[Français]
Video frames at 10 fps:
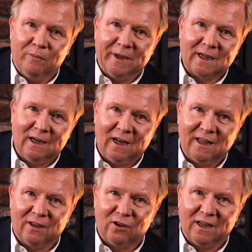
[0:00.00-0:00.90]
je vous mettrai les
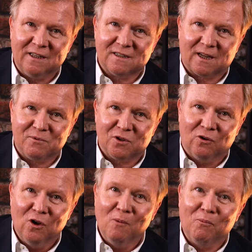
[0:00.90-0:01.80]
liens dans la
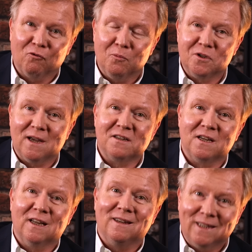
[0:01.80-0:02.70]
description pour que vous puissiez
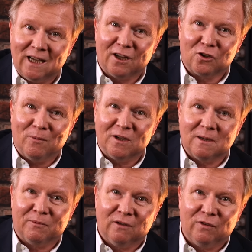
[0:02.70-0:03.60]
accéder directement à
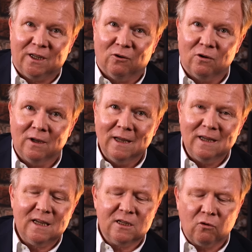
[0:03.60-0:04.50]
ces petites vidéos,
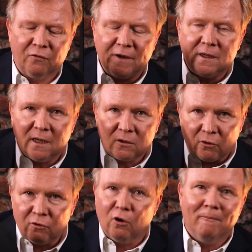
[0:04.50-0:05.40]
ils ont fait des
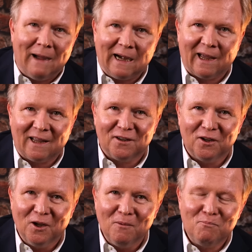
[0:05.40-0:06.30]
trucs de
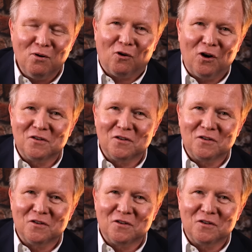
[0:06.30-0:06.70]
malade pour